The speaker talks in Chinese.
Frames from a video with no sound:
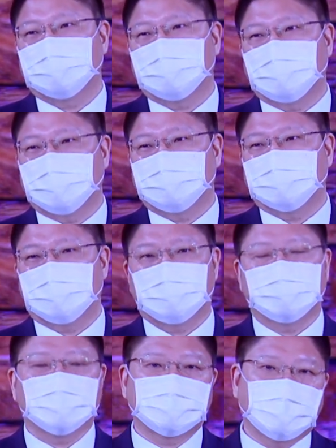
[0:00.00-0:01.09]
也就因
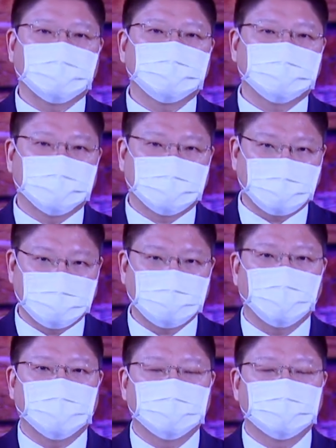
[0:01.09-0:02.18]
为这样子的因
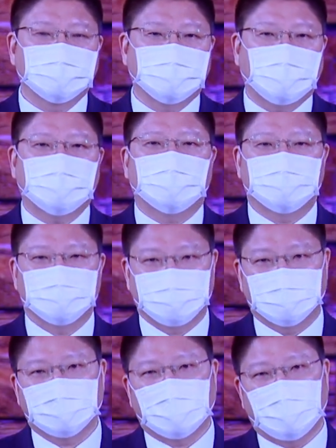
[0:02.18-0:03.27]
缘来到了
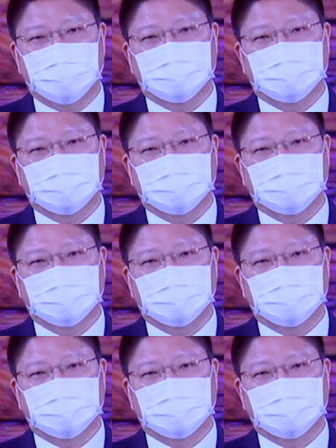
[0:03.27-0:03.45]
佛堂。